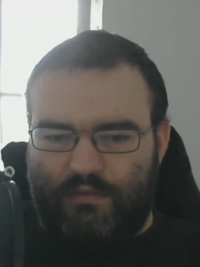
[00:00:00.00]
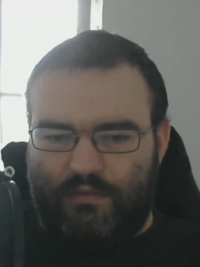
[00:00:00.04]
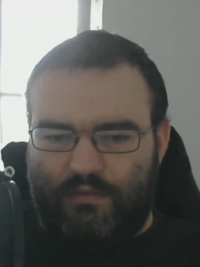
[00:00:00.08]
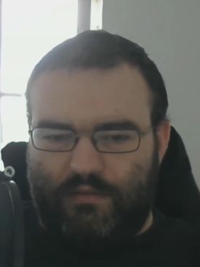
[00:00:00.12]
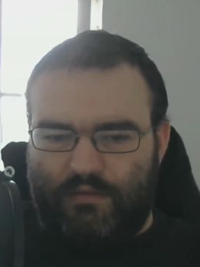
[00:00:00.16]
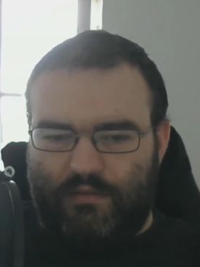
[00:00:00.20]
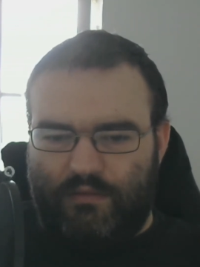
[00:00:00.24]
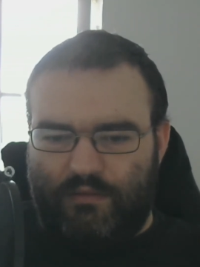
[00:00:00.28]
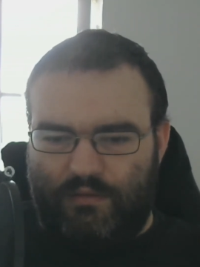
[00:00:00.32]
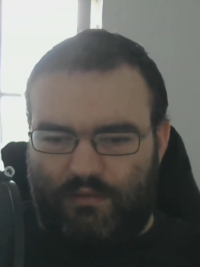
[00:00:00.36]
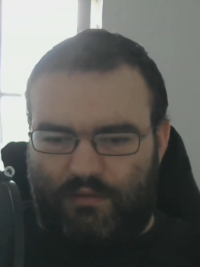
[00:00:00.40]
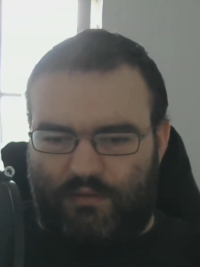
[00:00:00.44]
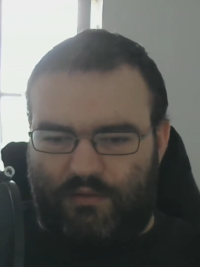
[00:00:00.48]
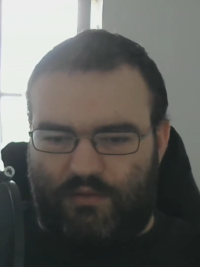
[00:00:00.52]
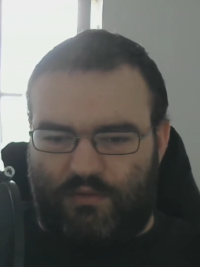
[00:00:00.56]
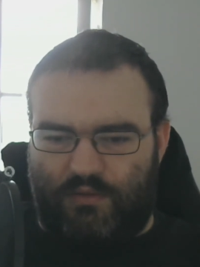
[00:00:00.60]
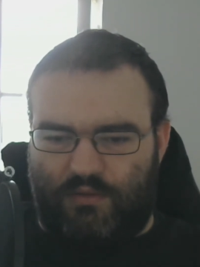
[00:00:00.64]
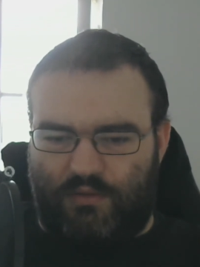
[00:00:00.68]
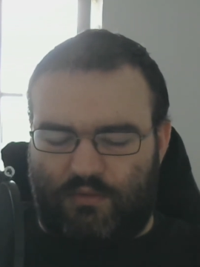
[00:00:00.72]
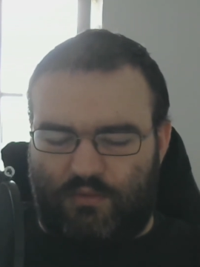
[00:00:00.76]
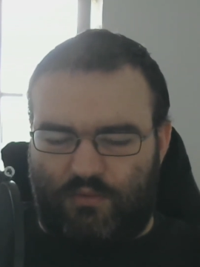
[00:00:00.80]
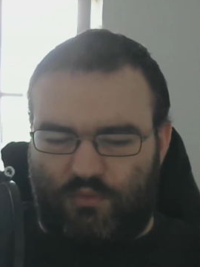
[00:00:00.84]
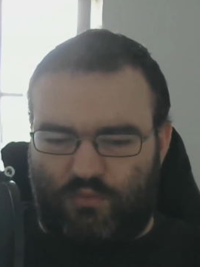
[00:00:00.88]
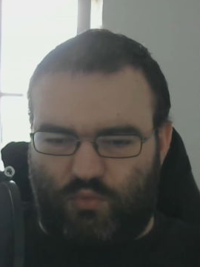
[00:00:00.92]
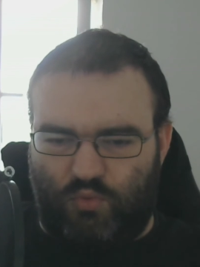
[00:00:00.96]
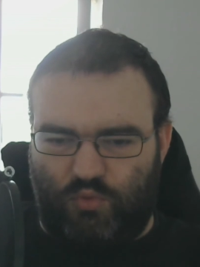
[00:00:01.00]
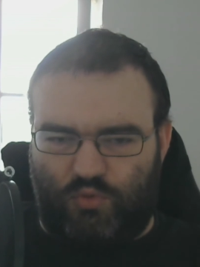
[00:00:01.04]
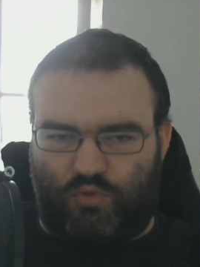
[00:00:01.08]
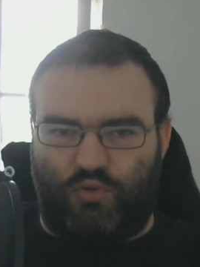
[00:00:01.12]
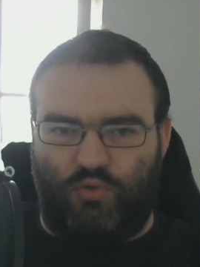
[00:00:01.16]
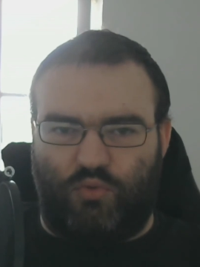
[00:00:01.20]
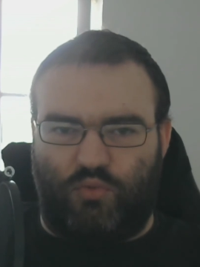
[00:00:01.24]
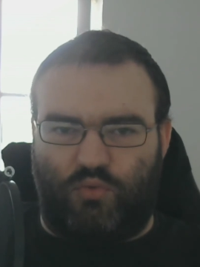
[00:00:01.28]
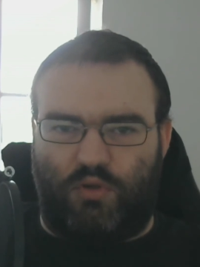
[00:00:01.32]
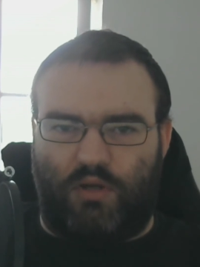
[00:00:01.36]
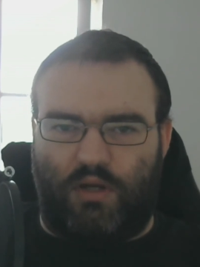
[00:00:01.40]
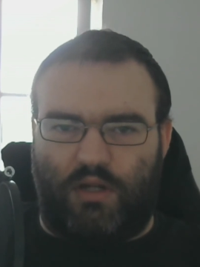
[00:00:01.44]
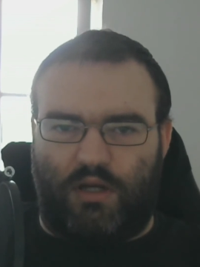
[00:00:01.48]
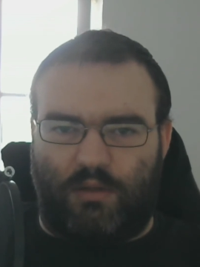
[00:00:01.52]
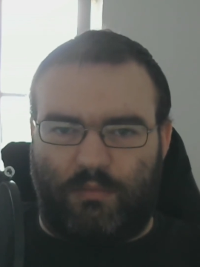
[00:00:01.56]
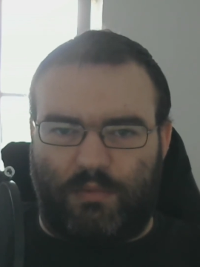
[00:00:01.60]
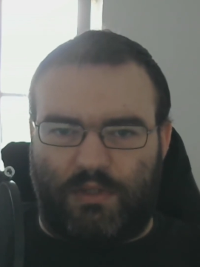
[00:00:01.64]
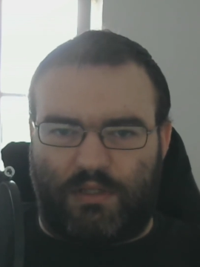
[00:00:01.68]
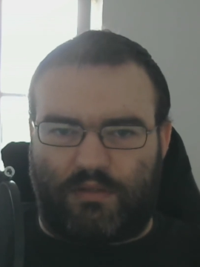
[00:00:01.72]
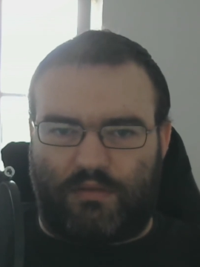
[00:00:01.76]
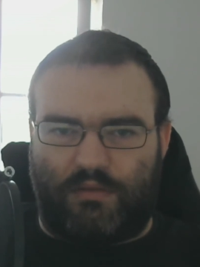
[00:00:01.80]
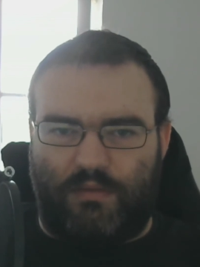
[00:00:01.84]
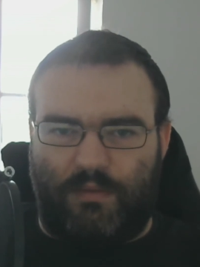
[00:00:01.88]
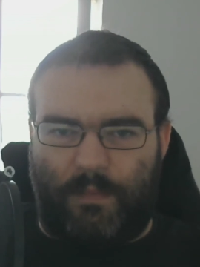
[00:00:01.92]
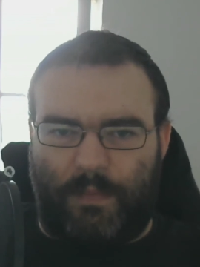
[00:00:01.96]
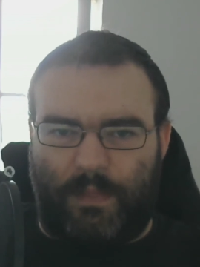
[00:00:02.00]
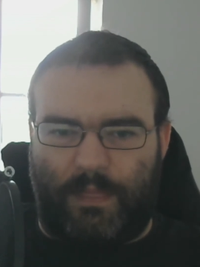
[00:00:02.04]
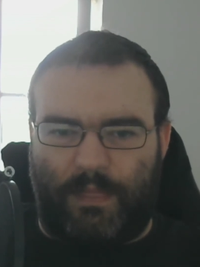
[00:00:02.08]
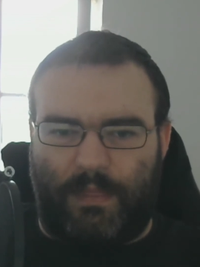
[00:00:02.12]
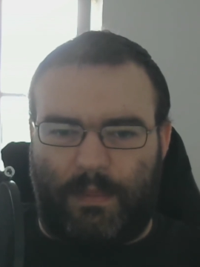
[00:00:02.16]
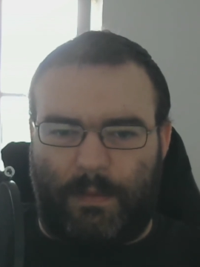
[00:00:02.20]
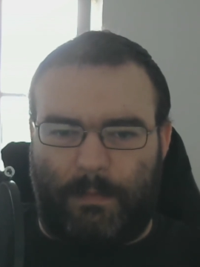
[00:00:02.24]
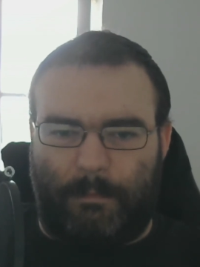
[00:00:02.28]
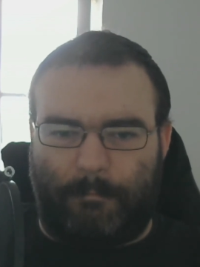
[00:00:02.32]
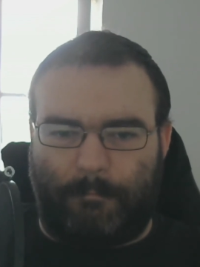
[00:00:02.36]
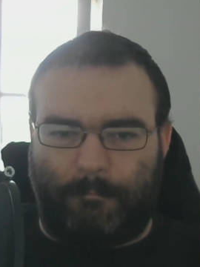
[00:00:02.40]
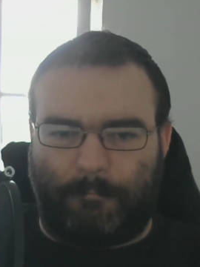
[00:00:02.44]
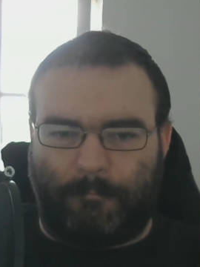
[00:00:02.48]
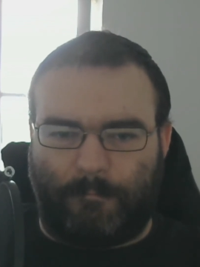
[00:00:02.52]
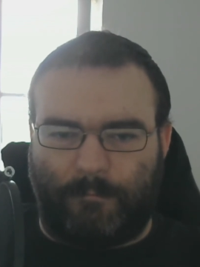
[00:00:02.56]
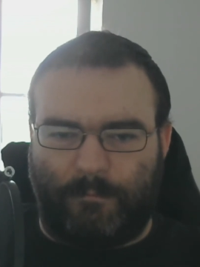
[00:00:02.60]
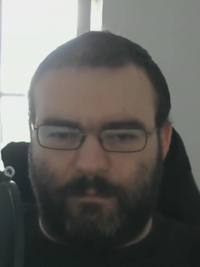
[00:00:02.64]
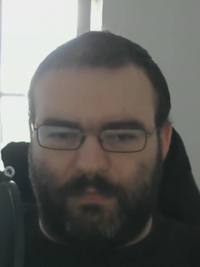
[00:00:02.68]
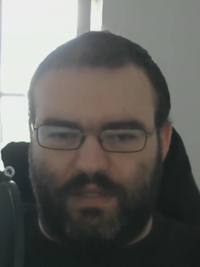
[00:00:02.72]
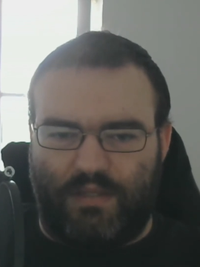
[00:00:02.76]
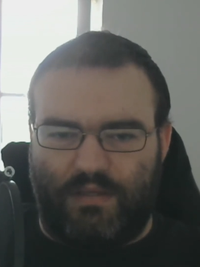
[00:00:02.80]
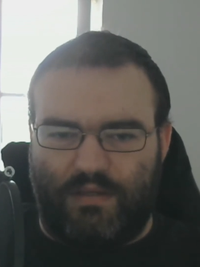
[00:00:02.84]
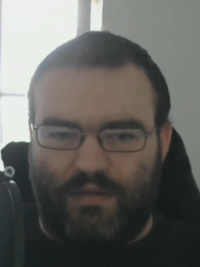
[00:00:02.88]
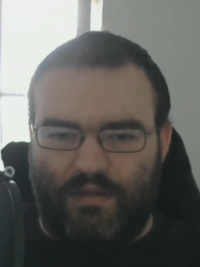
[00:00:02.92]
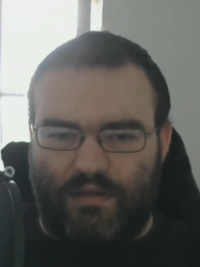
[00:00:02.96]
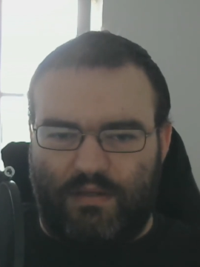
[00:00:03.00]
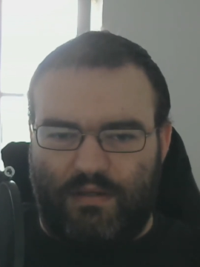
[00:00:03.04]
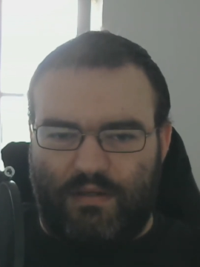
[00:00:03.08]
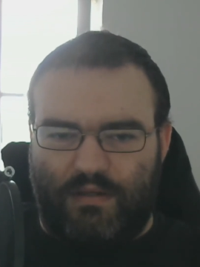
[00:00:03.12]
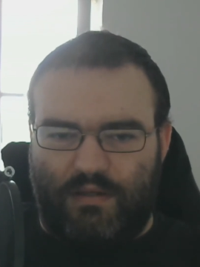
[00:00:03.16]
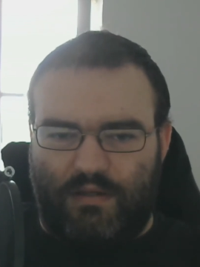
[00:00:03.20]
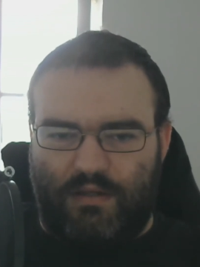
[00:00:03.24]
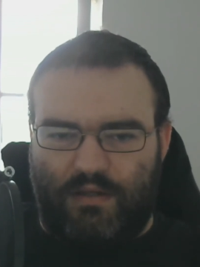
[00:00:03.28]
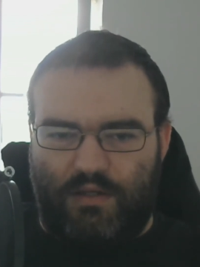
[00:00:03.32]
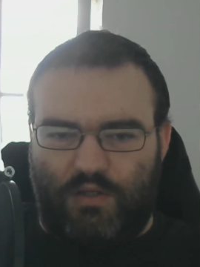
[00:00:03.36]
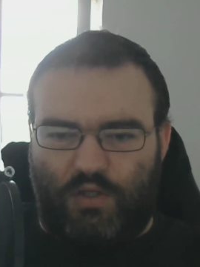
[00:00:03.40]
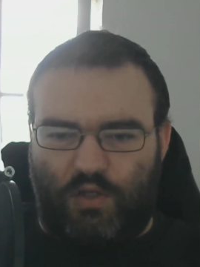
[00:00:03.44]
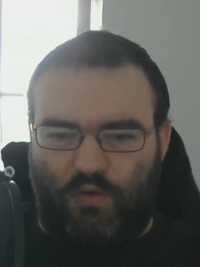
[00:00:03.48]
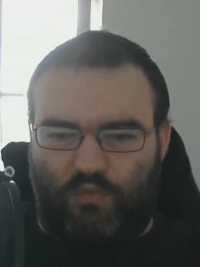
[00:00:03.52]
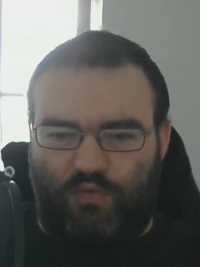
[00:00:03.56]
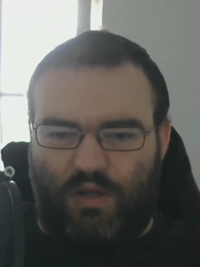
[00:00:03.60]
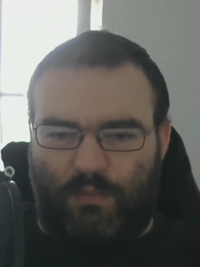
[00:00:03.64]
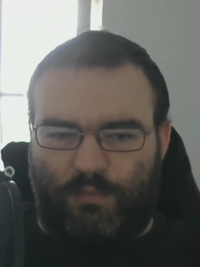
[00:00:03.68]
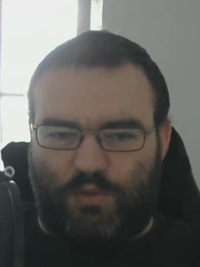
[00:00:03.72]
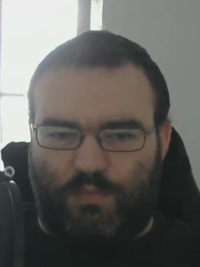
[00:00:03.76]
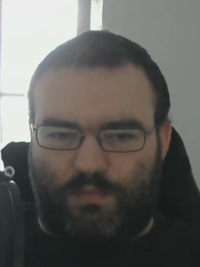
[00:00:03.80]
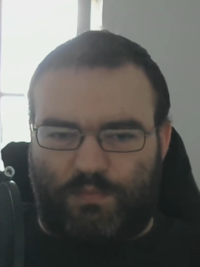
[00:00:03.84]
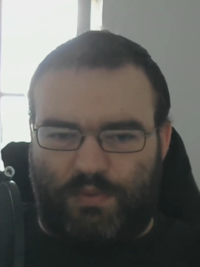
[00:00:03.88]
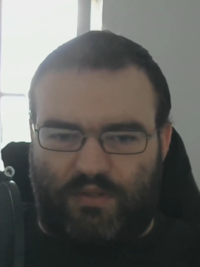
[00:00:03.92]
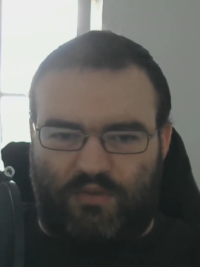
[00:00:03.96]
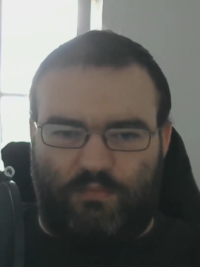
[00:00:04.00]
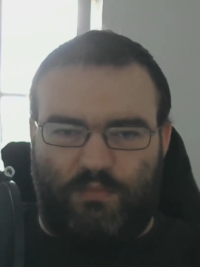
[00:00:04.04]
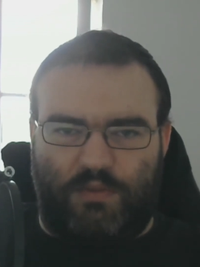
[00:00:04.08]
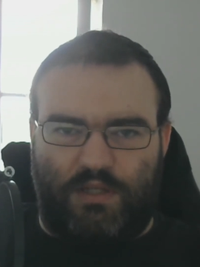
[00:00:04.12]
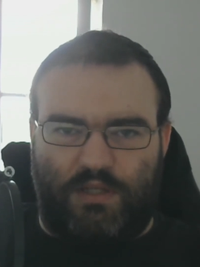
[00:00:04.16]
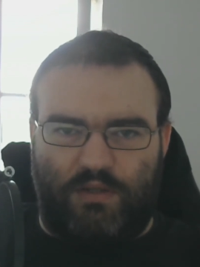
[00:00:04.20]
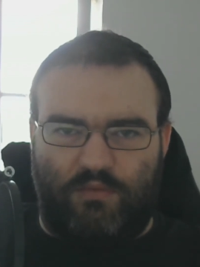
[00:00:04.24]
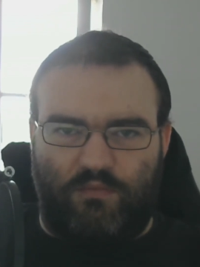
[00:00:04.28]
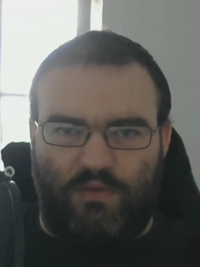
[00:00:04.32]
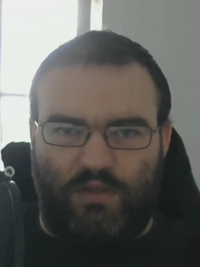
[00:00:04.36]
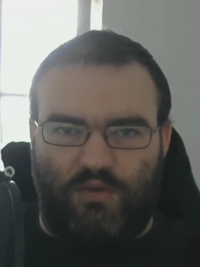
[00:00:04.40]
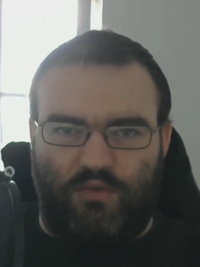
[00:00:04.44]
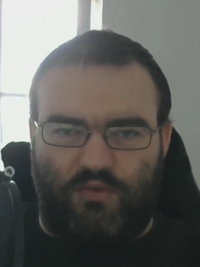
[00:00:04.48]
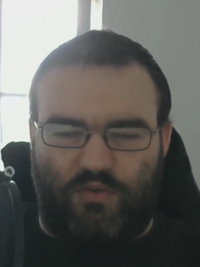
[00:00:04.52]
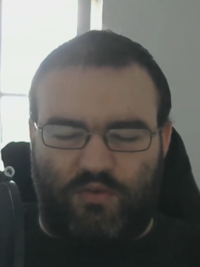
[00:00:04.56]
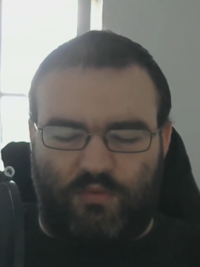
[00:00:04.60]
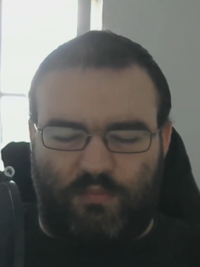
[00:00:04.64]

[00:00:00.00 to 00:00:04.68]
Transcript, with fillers: Ja, gut, genug gelabert. Ich hoffe, ihr habt Spaß mit den Videos.